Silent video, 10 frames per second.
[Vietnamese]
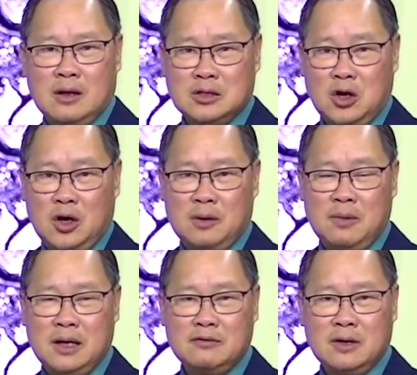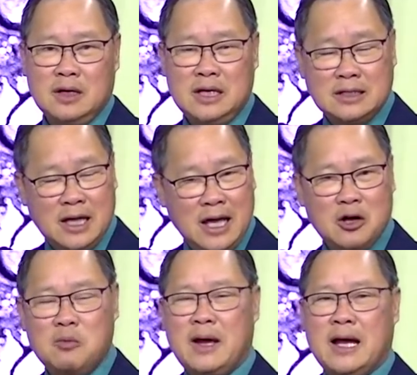rồi bên à, y tế
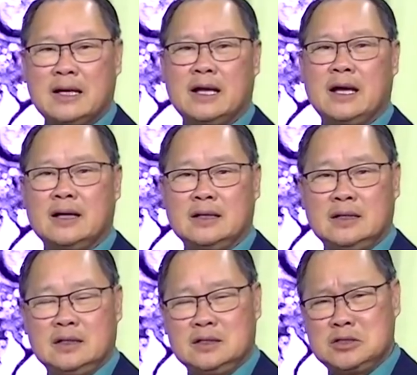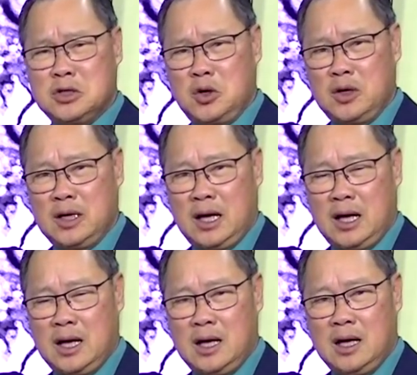cũng ăn nè rồi à,
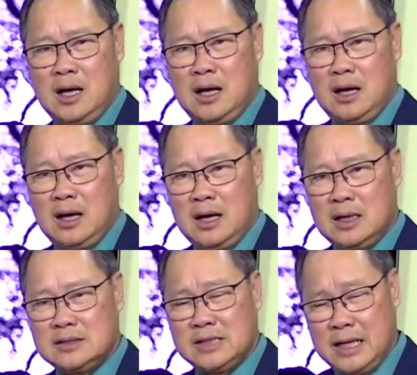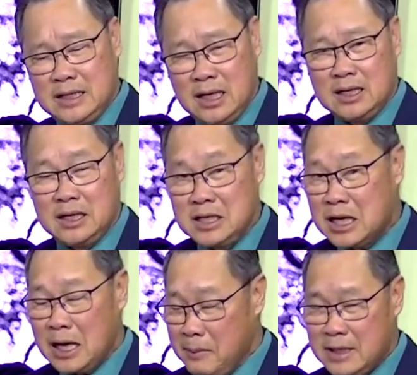à, xây dựng này. nhất
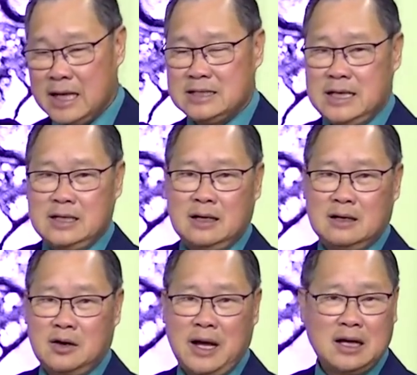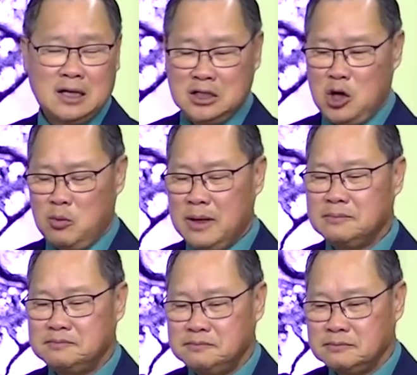là bên ngành xây dựng nó ăn kinh khủng lắm
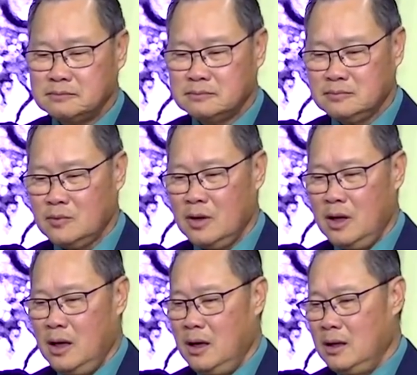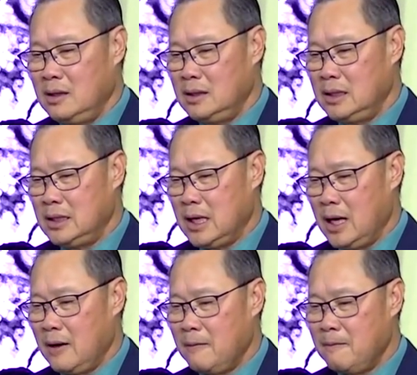thì
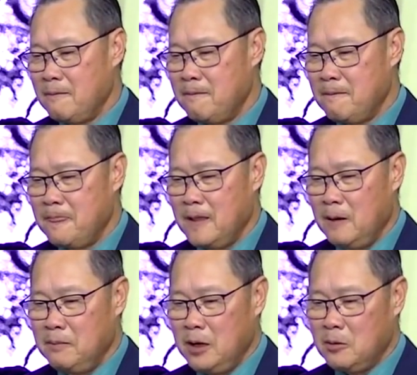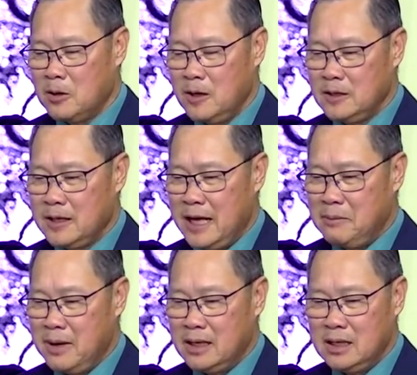à, mấy ông còn nói cho đẩy
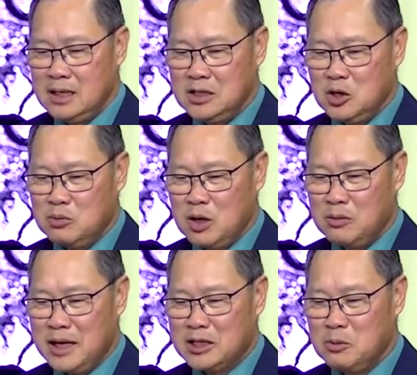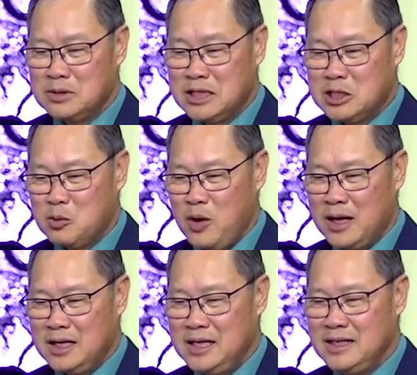mạnh ứng dụng công nghệ thông tin trong
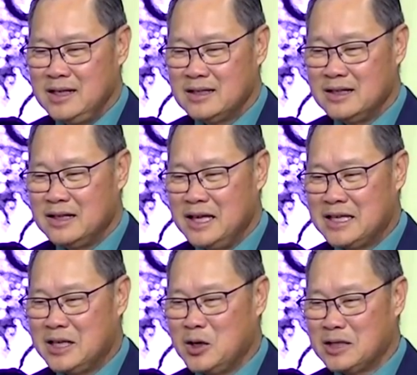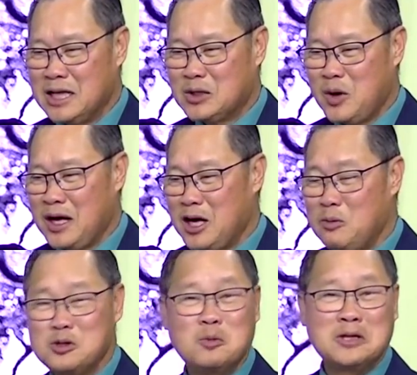quản lý thực hiện chế độ thanh toán
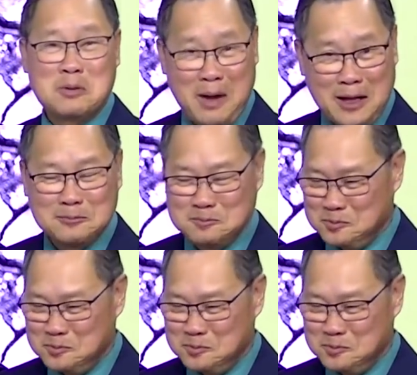không dùng tiền mặt